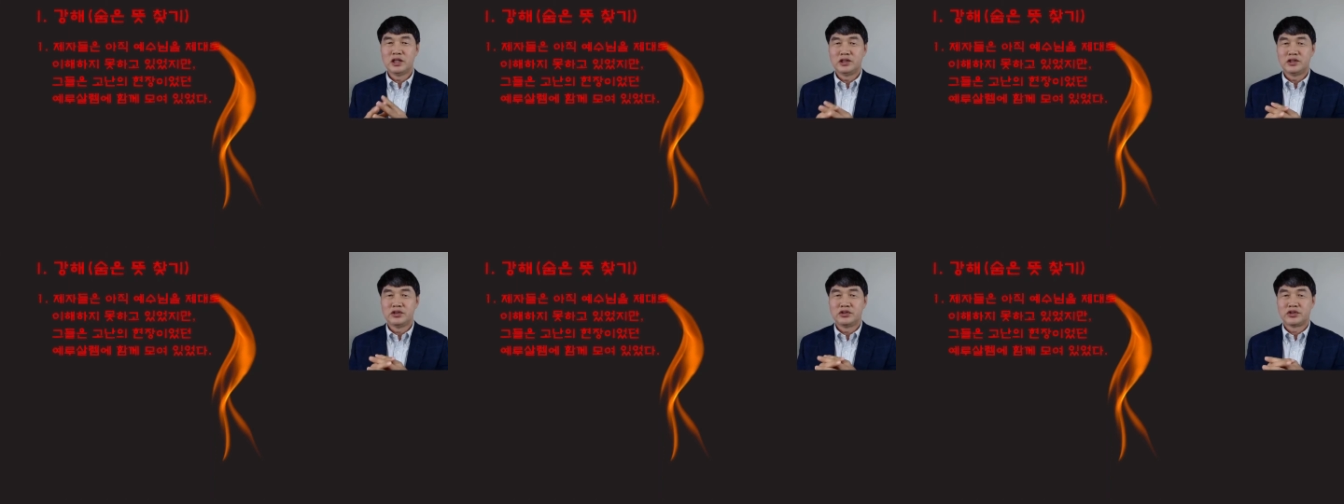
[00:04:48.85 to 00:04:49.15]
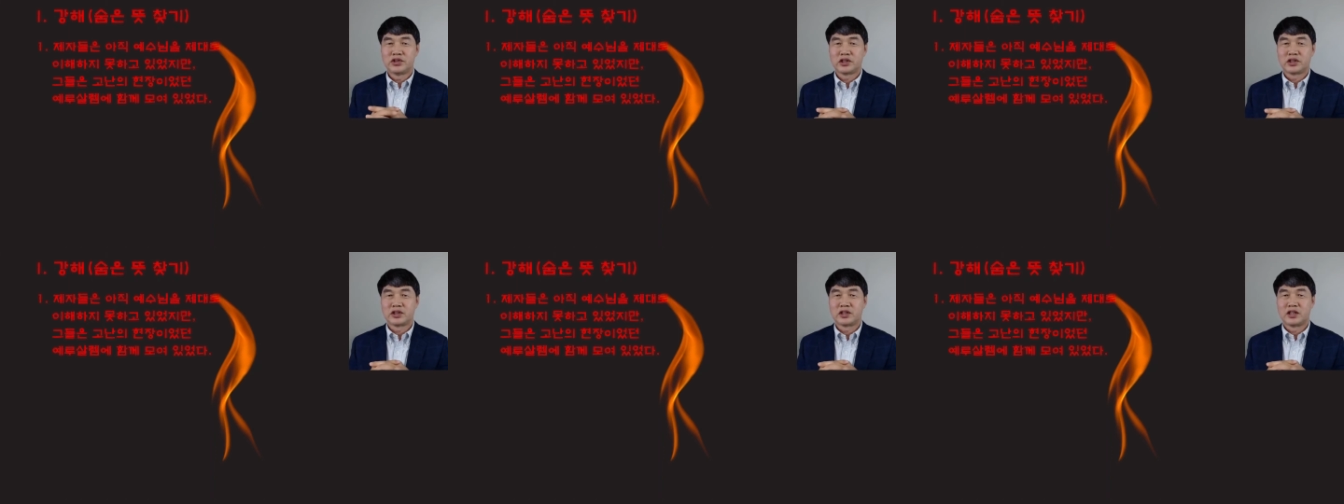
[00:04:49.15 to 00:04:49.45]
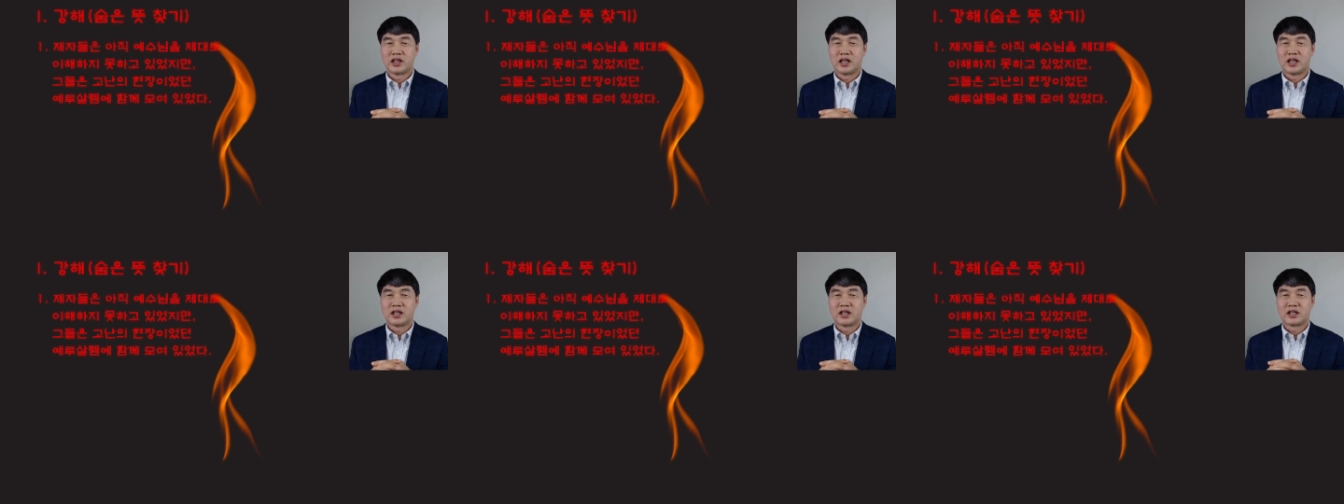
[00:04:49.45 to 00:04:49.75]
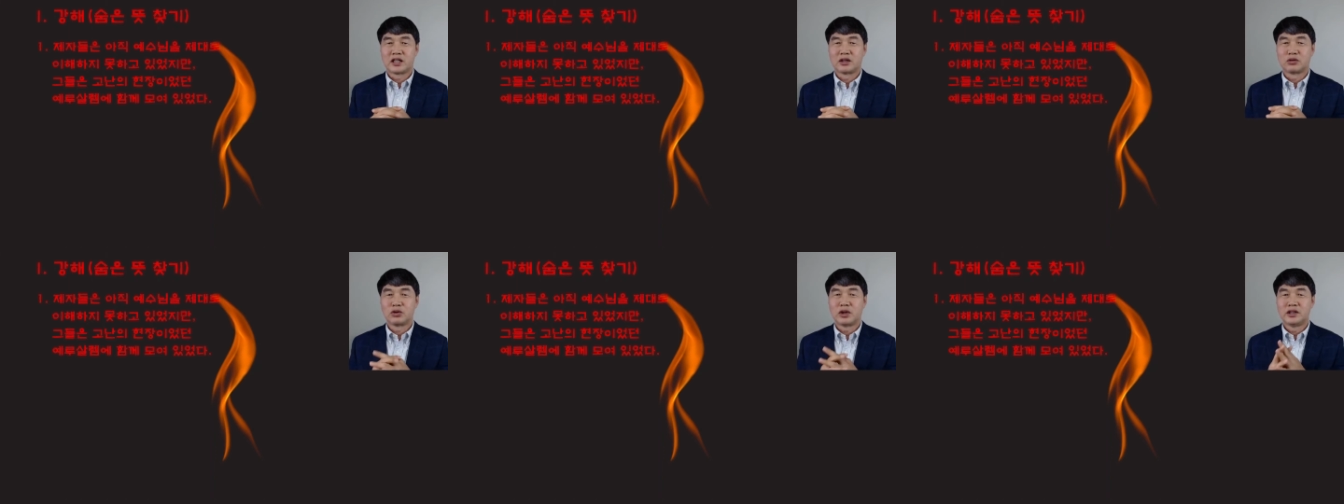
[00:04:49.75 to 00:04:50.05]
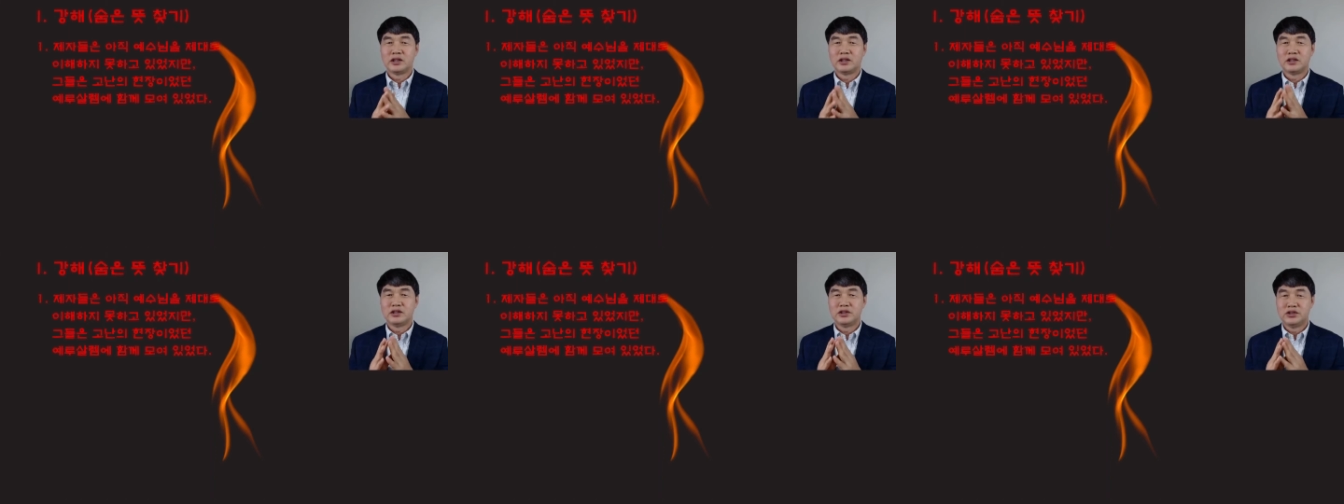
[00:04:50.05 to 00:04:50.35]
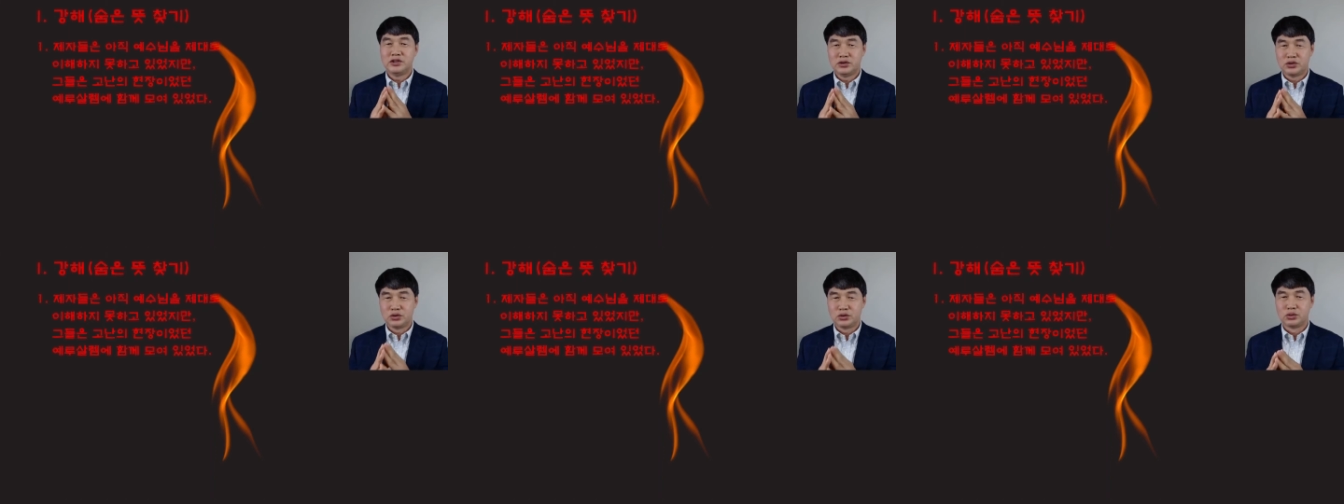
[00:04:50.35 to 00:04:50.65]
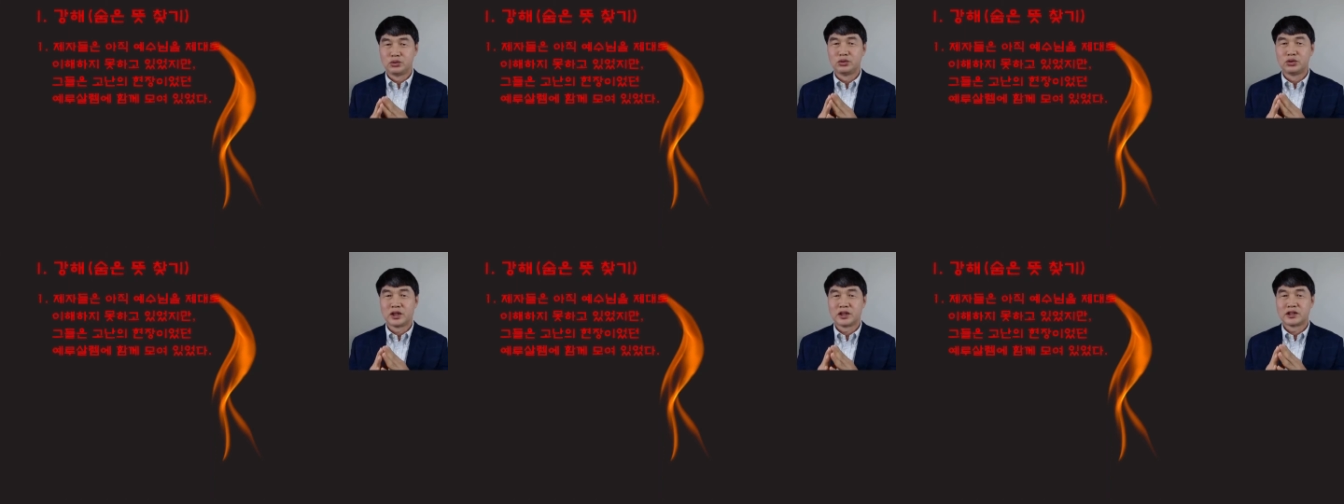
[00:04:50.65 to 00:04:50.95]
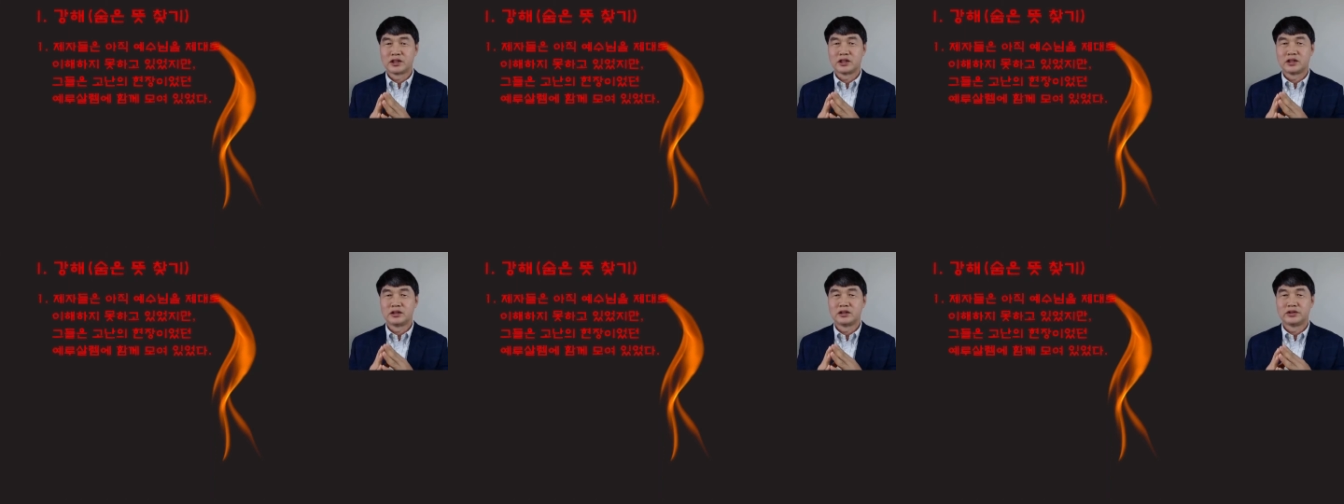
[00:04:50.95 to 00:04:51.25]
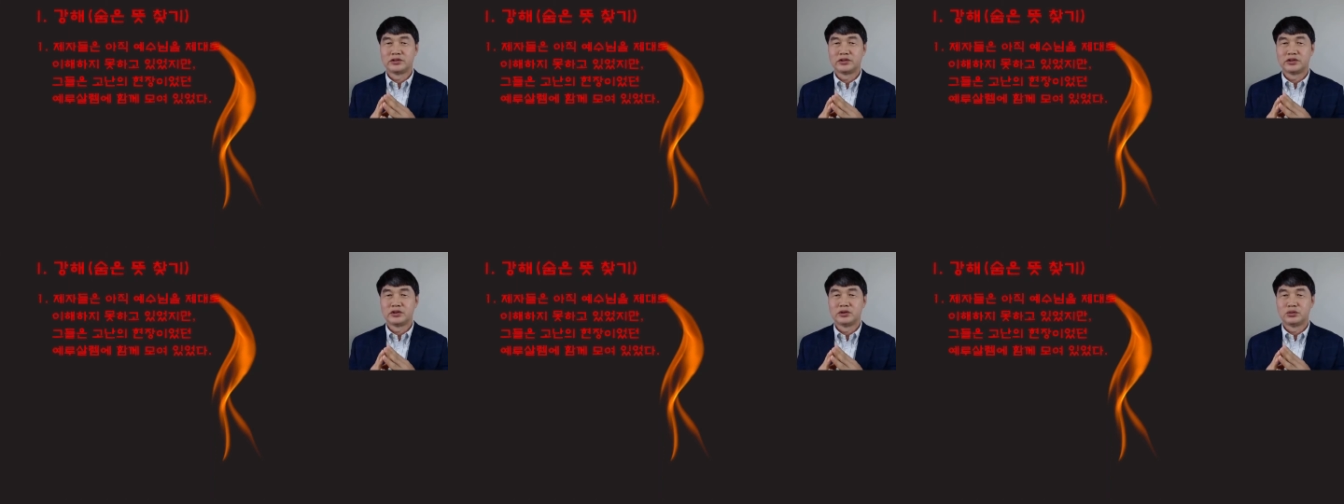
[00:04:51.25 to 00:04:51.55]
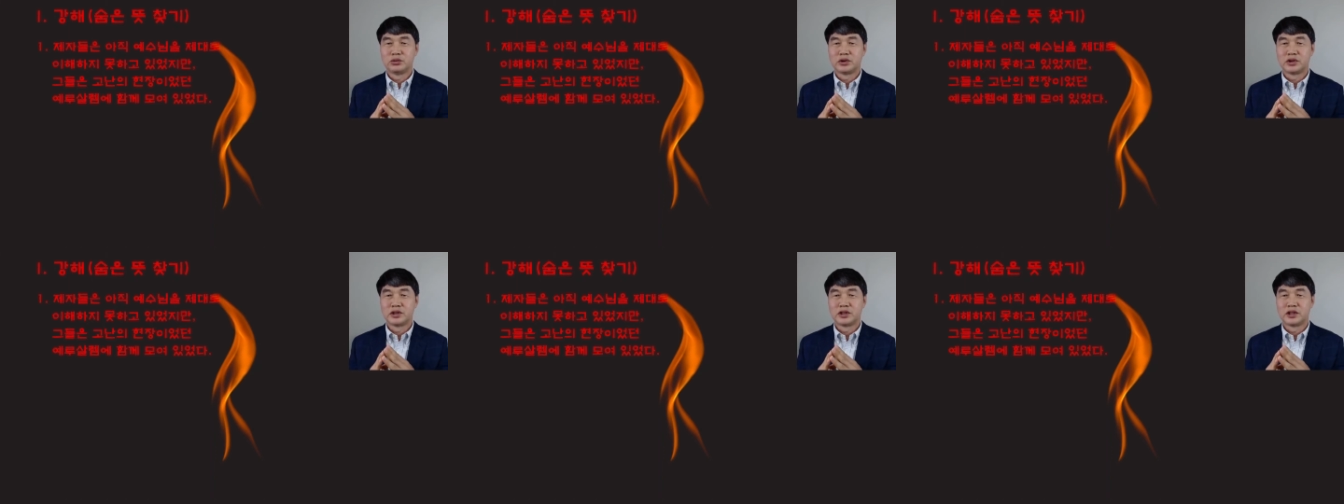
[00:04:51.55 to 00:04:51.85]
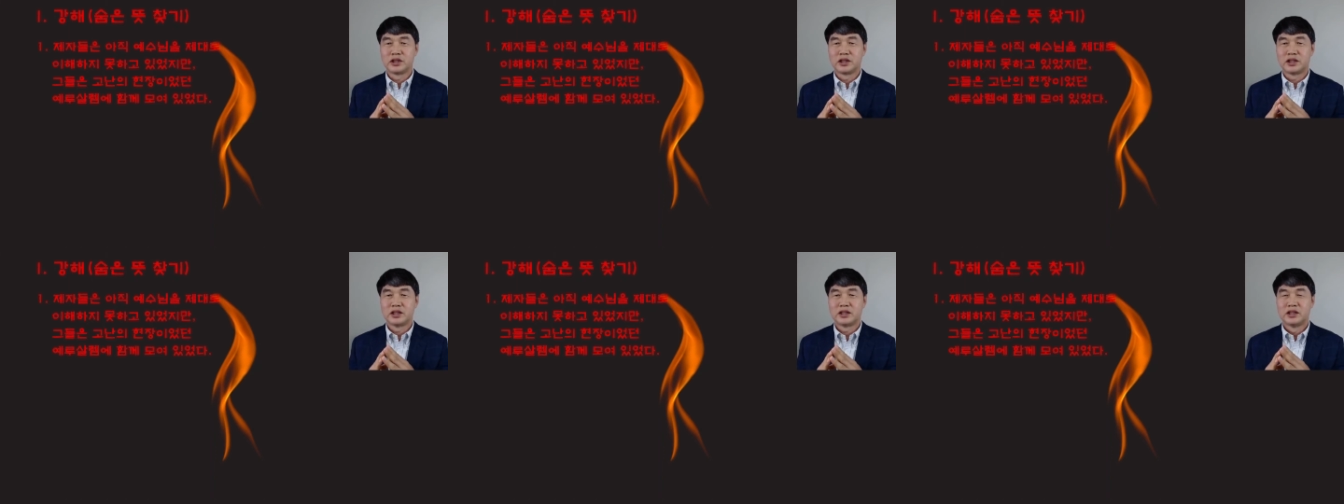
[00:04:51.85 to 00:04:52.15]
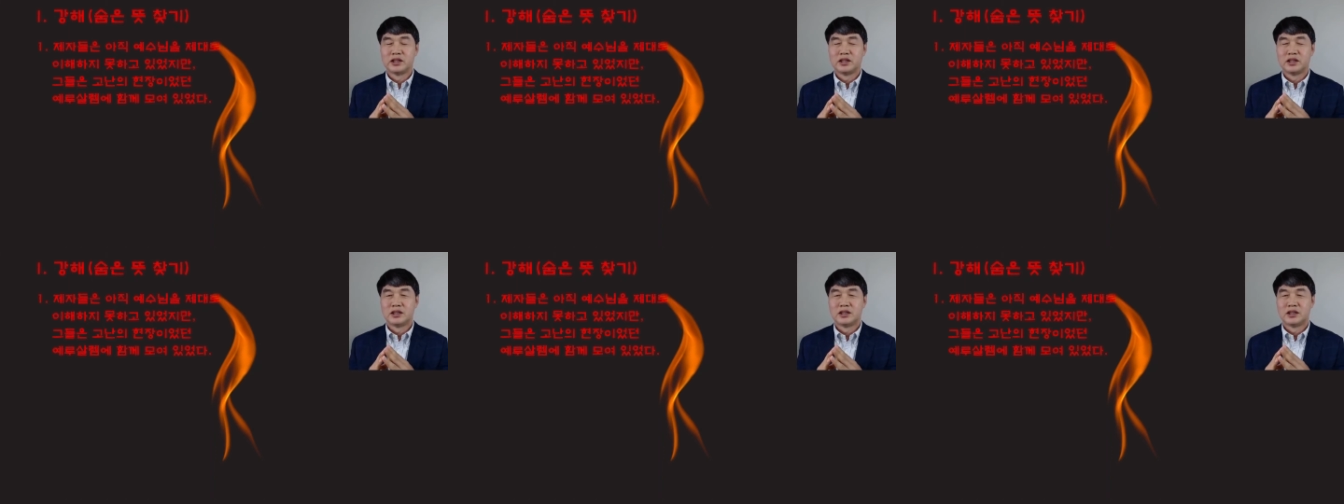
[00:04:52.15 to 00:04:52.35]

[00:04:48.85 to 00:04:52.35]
있었다라고 하는 것이 중요하다는 것을 우리가